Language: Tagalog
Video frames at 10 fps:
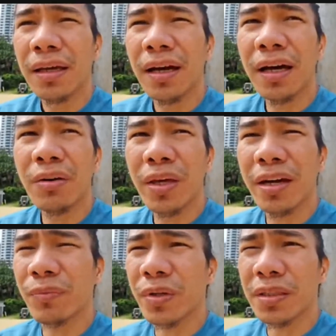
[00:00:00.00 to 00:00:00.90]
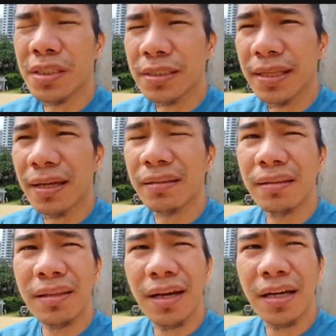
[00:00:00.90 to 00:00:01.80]
uh, we have to understand
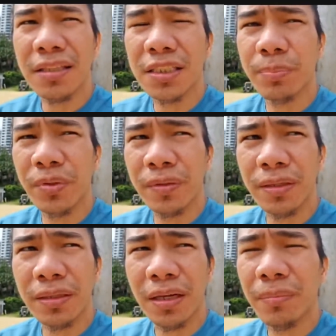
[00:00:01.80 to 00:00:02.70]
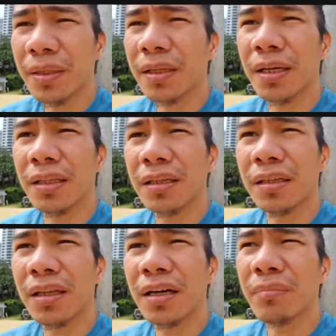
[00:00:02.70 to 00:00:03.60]
na at this point in time hindi
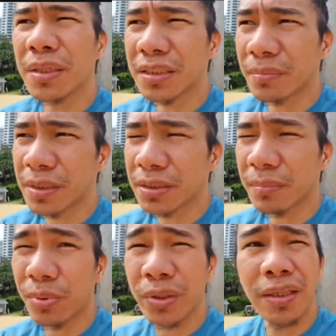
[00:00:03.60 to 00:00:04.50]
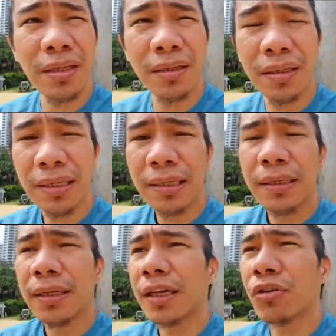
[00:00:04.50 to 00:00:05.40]
natin na basta-basta pwedeng
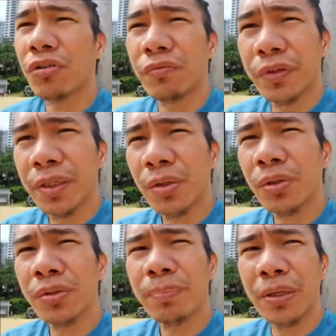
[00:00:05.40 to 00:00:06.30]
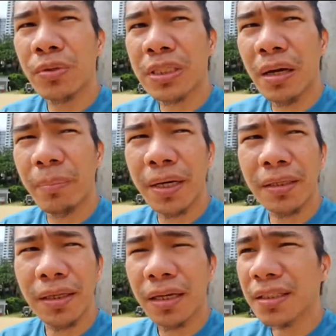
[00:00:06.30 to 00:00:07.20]
i-cover or
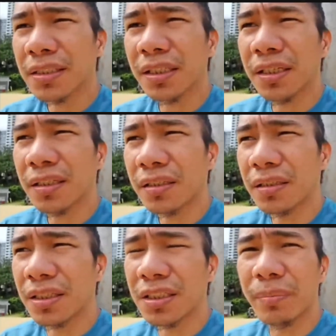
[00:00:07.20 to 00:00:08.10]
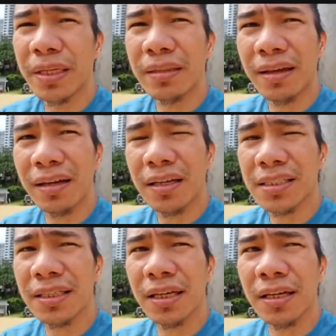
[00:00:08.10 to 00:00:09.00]
pag-usapan kay si DJ Bantag
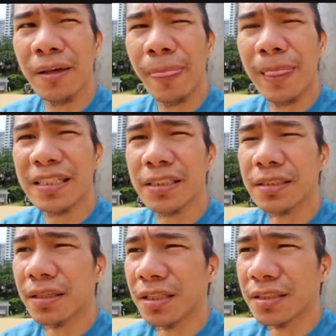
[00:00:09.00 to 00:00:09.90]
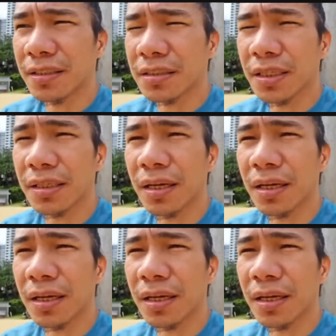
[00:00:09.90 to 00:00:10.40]
kasi nga nasa stage na siya